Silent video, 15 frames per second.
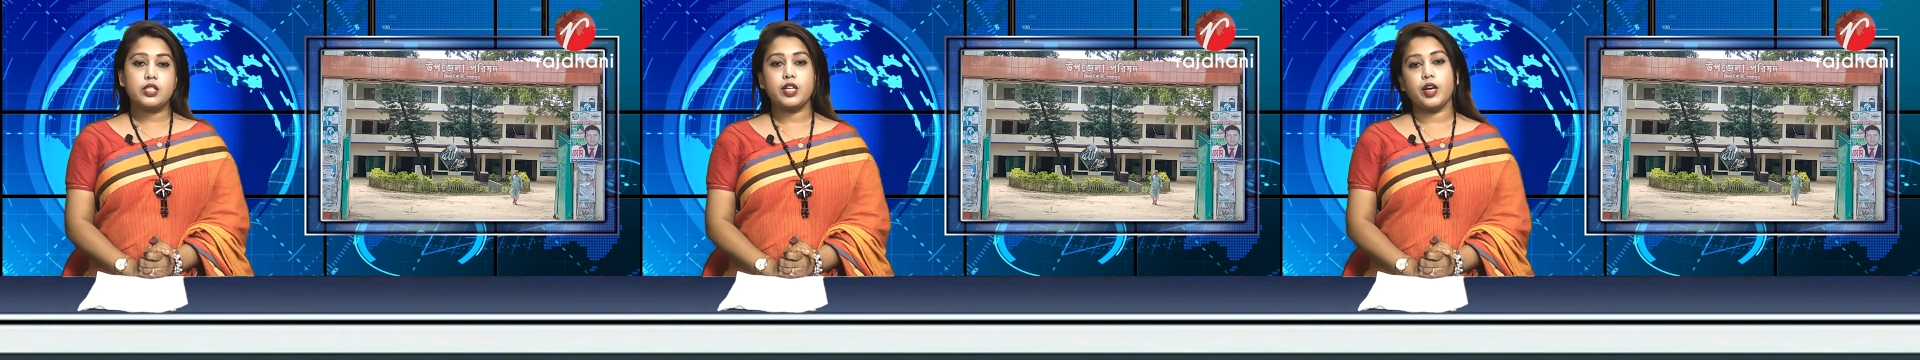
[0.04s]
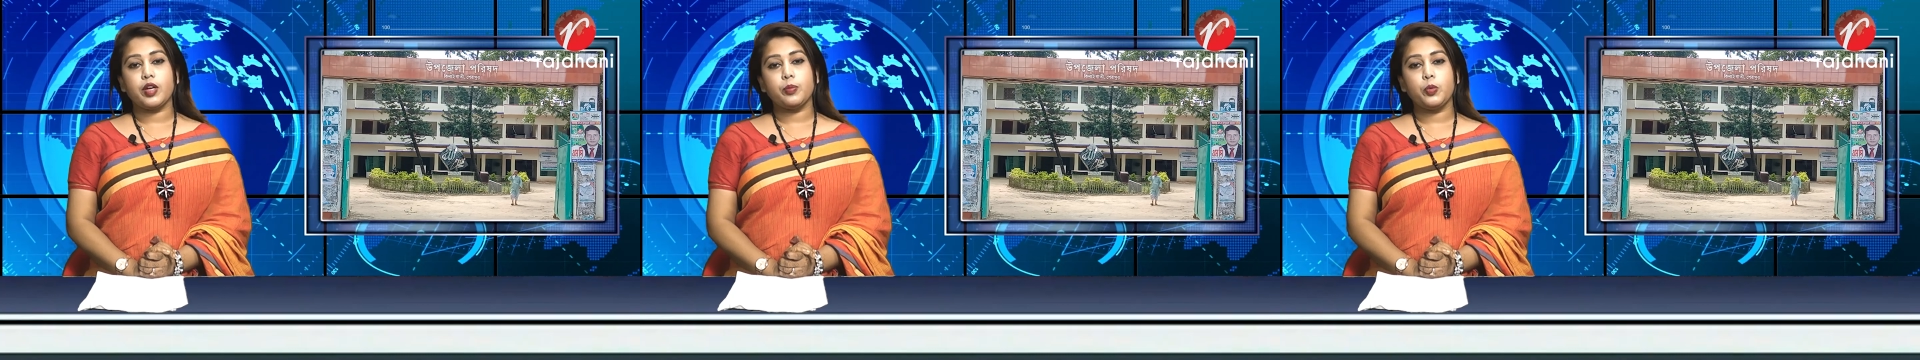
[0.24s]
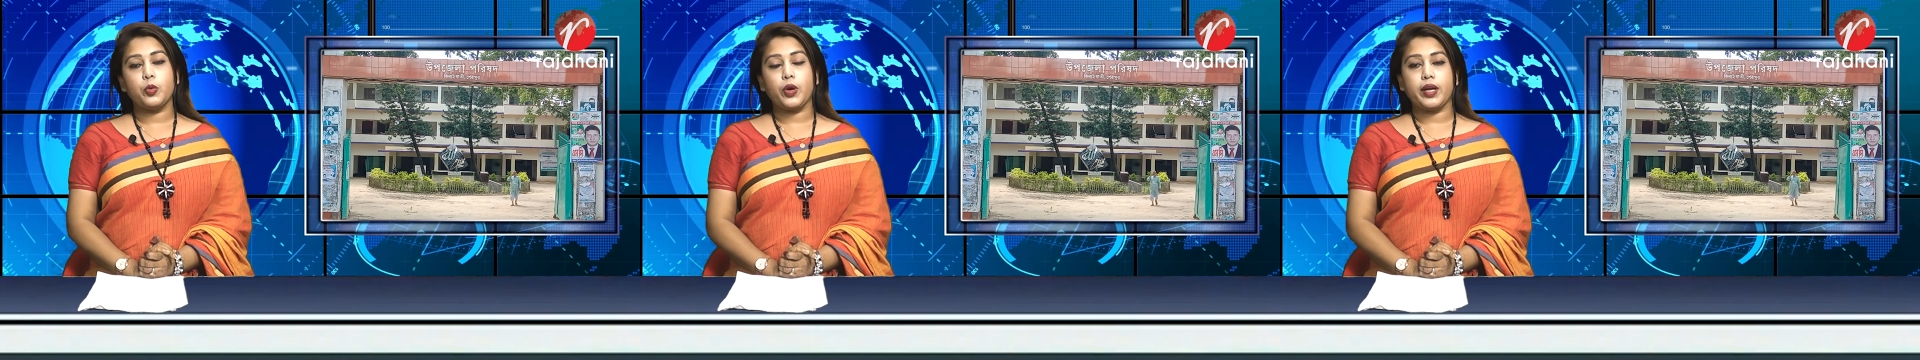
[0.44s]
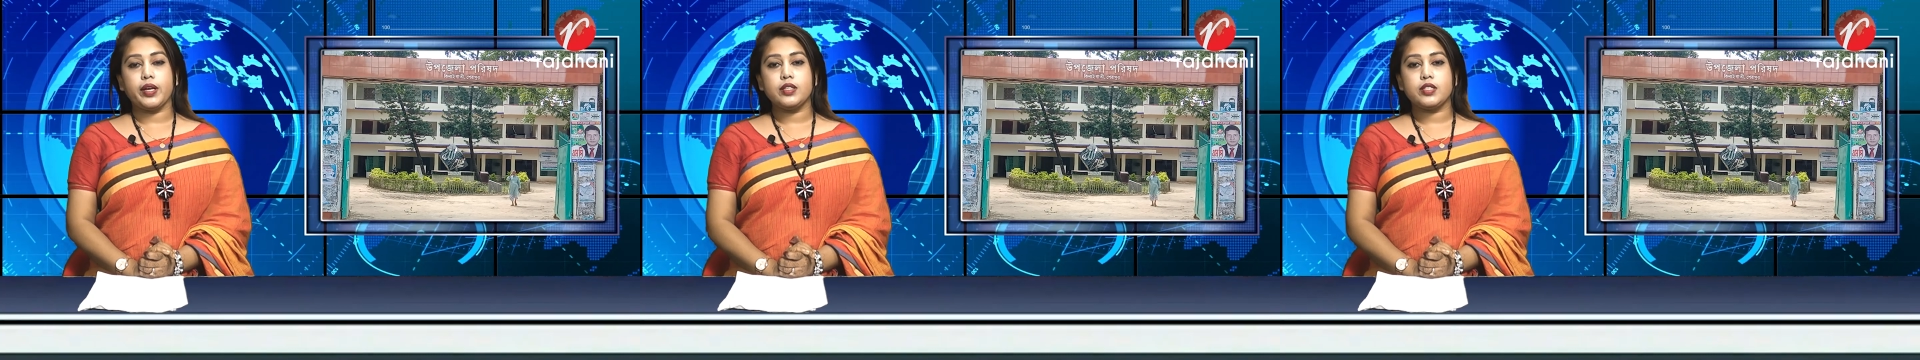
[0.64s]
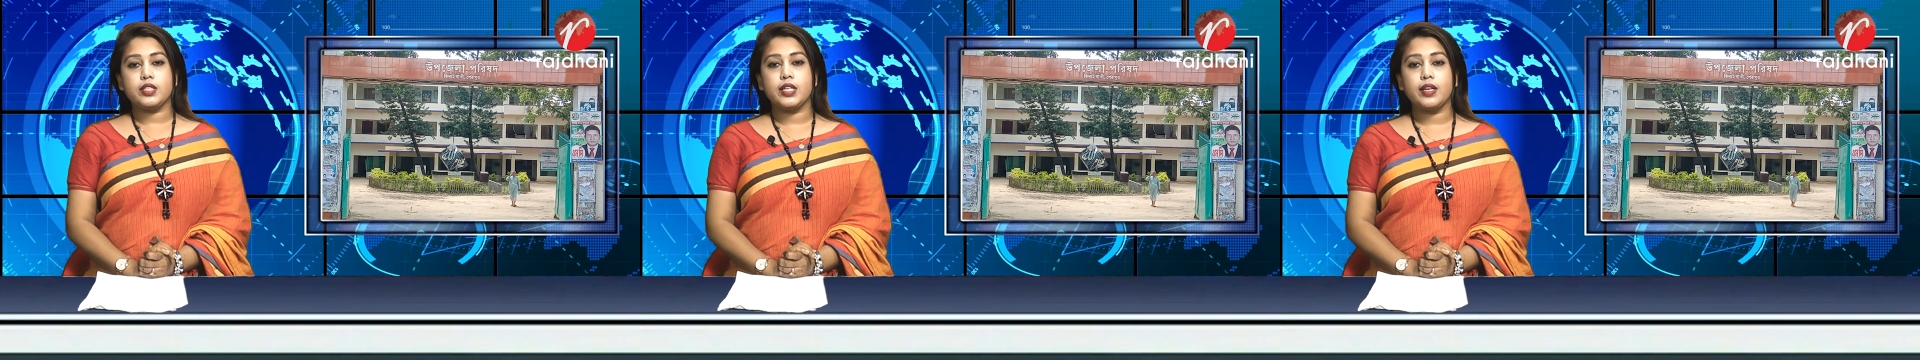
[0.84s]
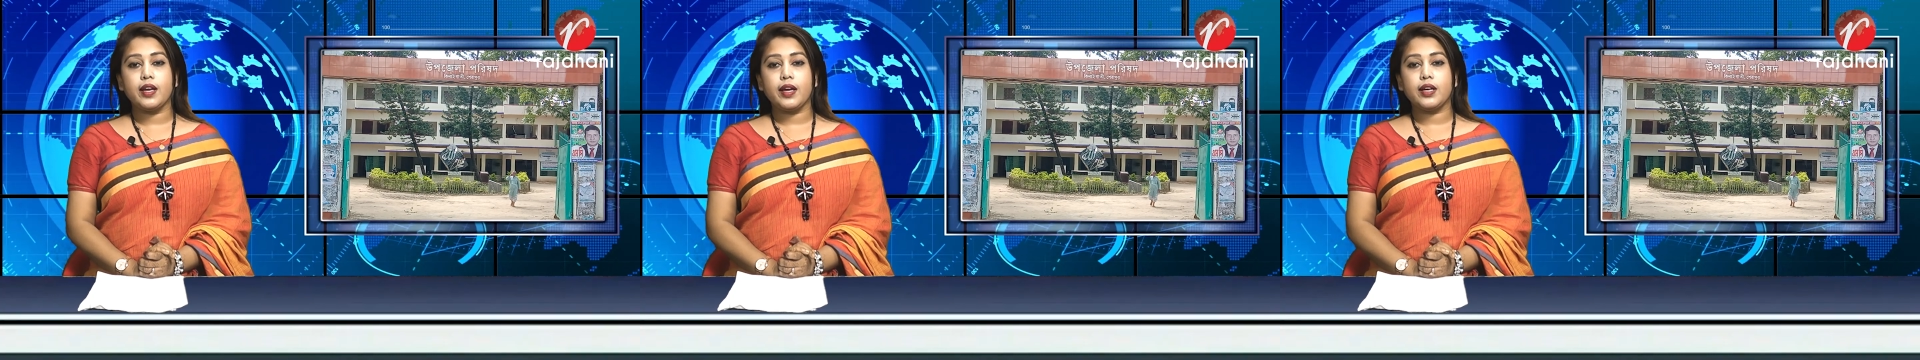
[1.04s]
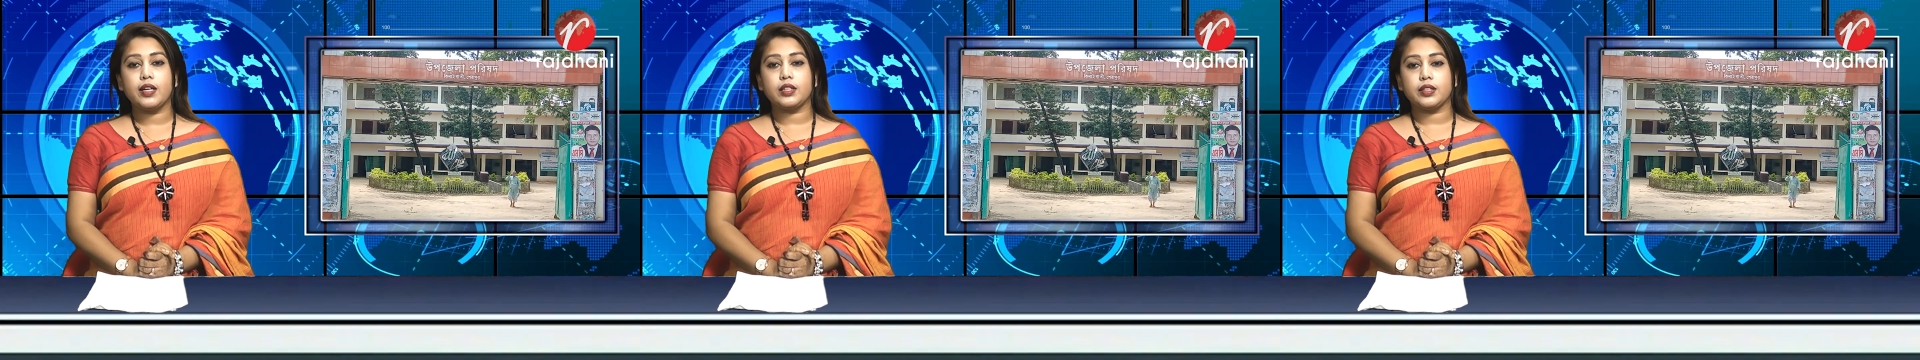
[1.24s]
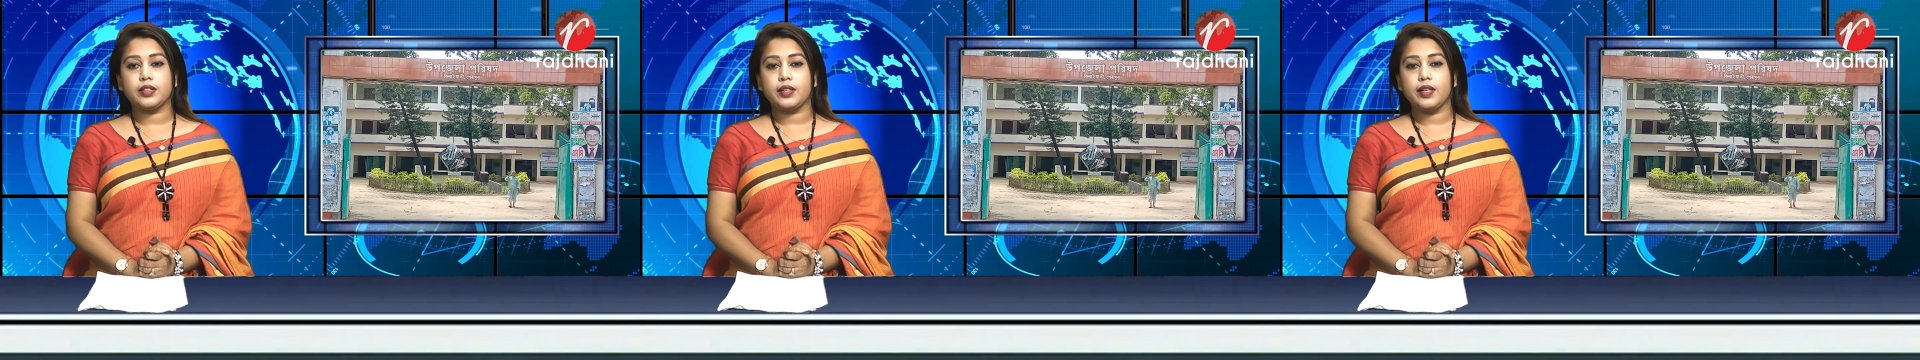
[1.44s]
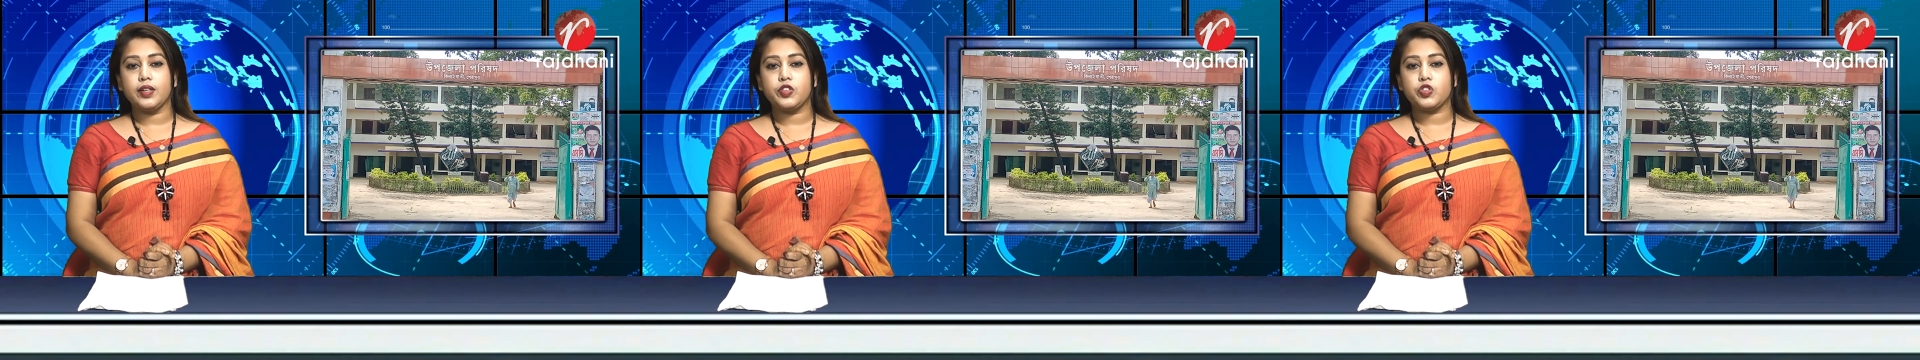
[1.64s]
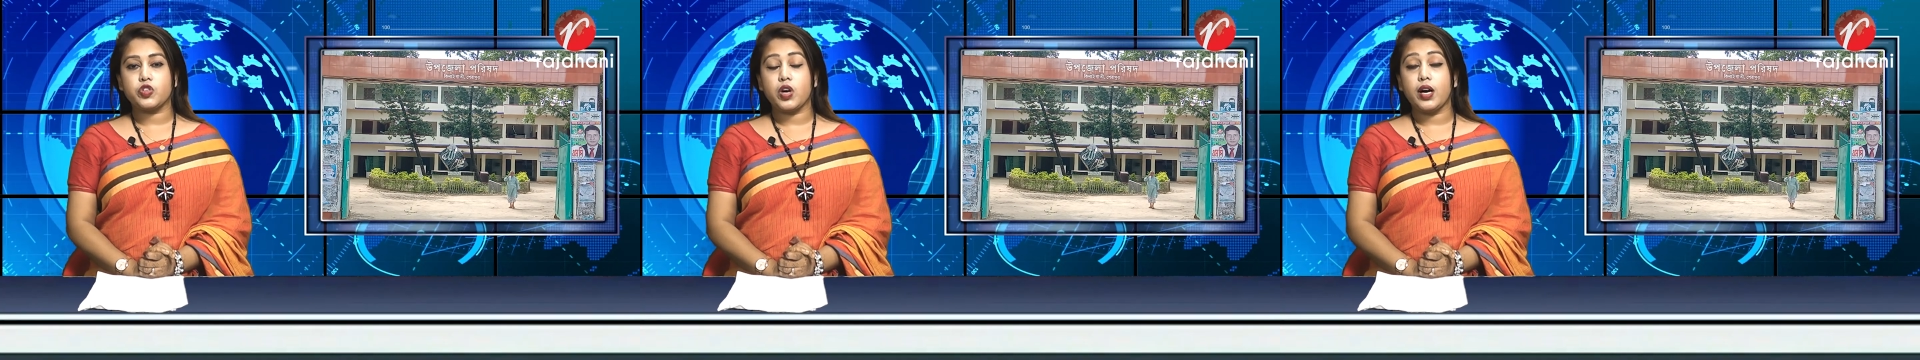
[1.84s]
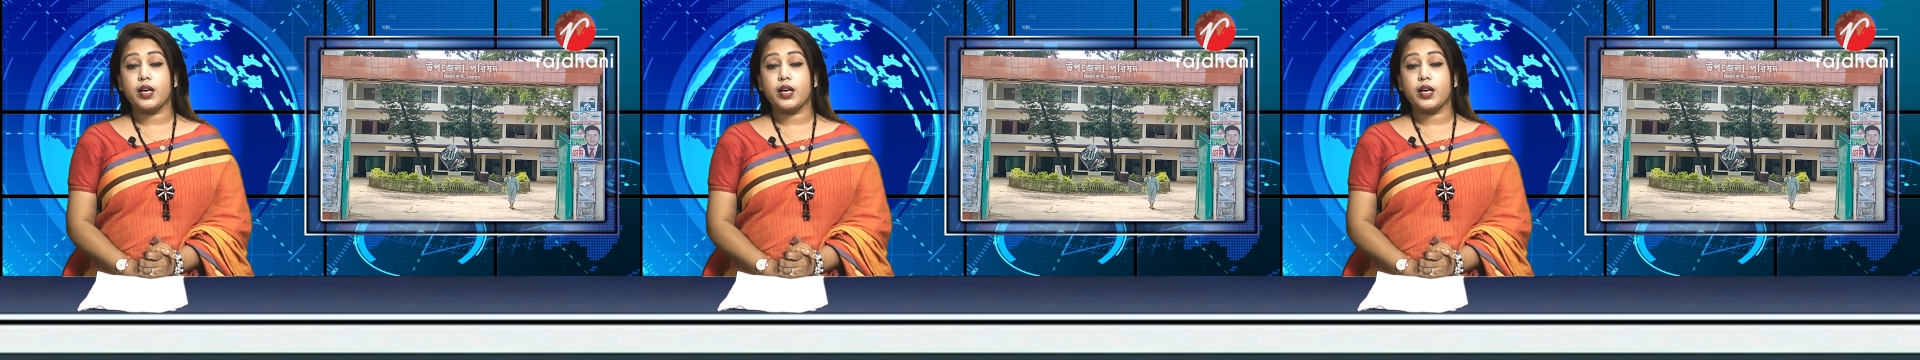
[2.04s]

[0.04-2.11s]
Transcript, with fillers: শেরপুরে ঝিনাইগাতিতে